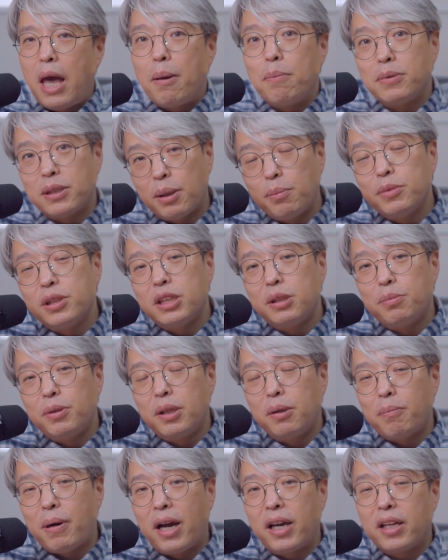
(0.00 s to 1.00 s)

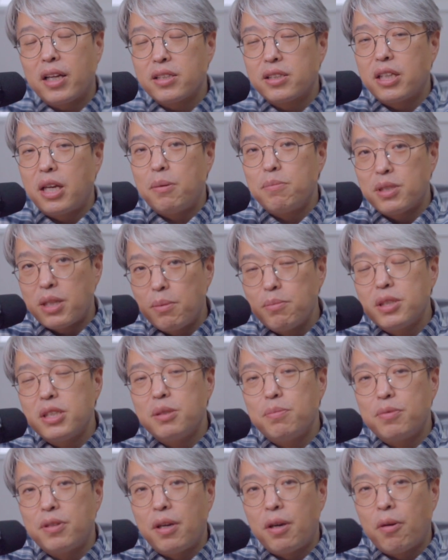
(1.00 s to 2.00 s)
M32, 마이다스
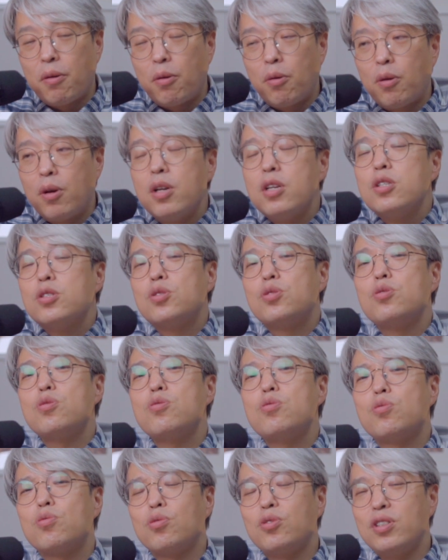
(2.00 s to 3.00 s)
M30이에요. 쓸
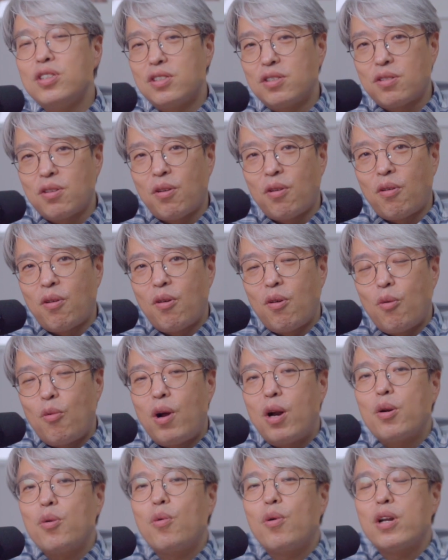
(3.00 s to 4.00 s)
수는 있어요.
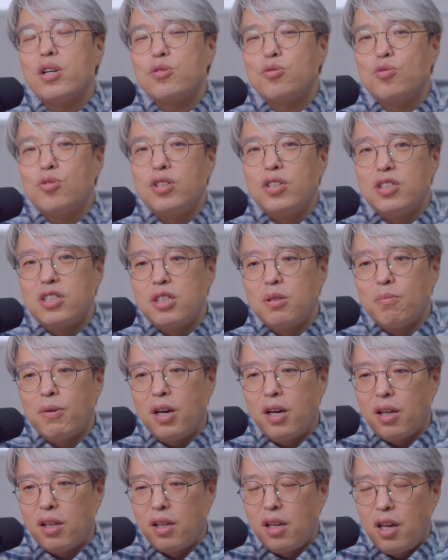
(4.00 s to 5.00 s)
활용할 수는
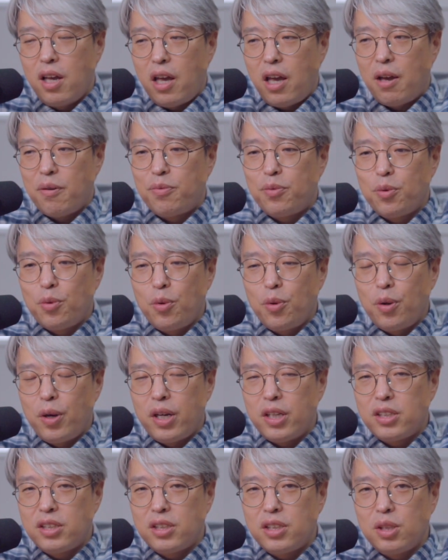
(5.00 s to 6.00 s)
있지만
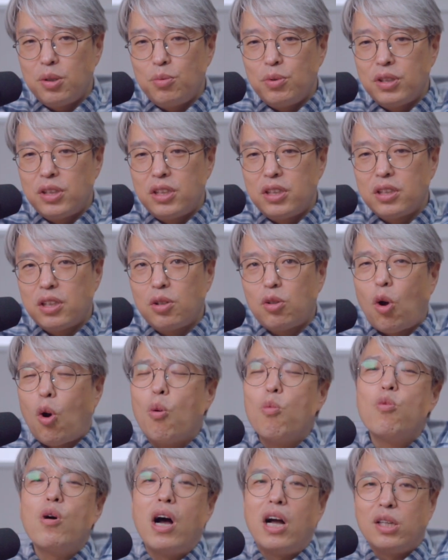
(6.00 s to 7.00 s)
FOH 위치가
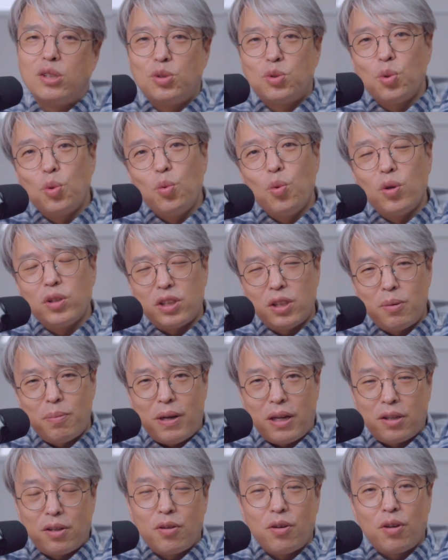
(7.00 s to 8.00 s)
너무 안 좋은 곳에
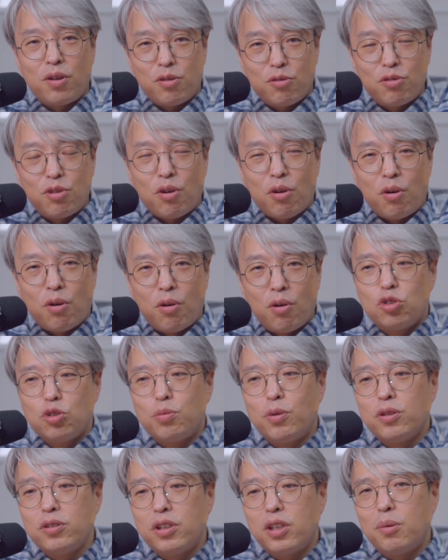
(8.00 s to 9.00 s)
박혀 있고요. 두
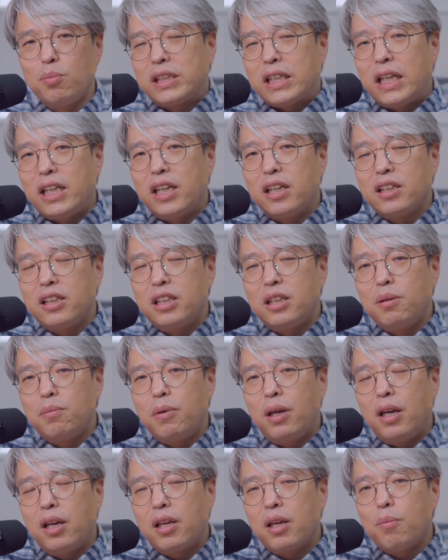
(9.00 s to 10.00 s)
번째는
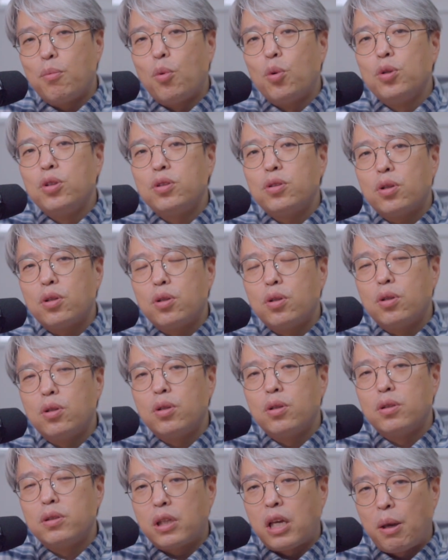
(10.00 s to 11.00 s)
찬양팀에게
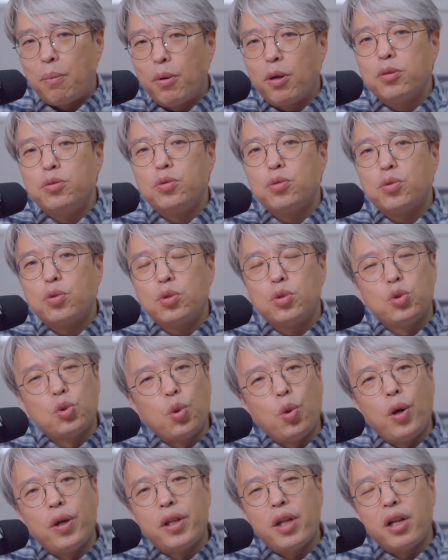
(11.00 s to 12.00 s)
모니터를 개별적으로
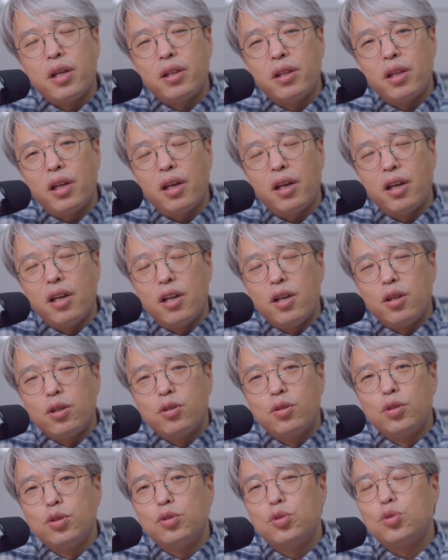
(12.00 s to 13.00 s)
줘야 되는데
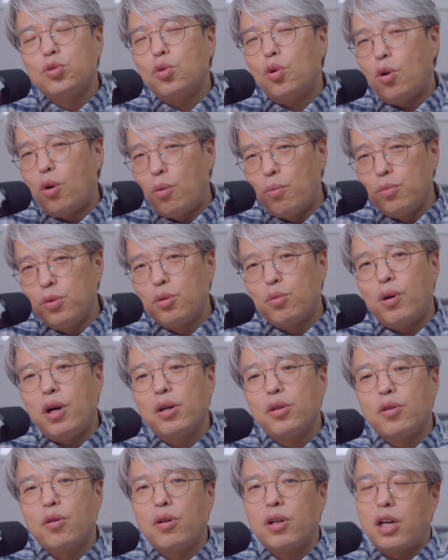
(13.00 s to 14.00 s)
그럴 수 없는
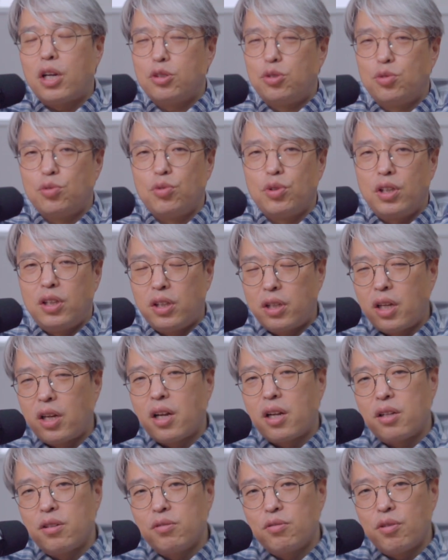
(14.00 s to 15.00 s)
환경을 가지고
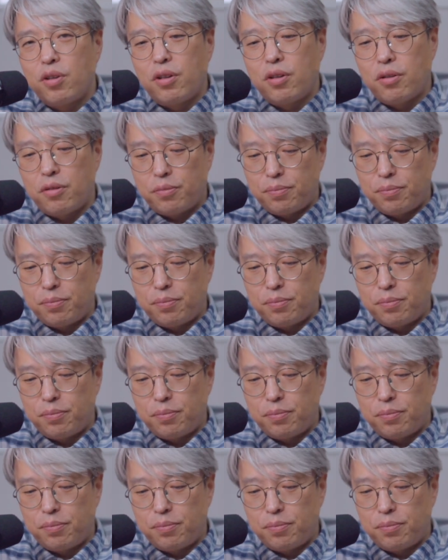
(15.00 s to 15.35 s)
있다라는 거예요.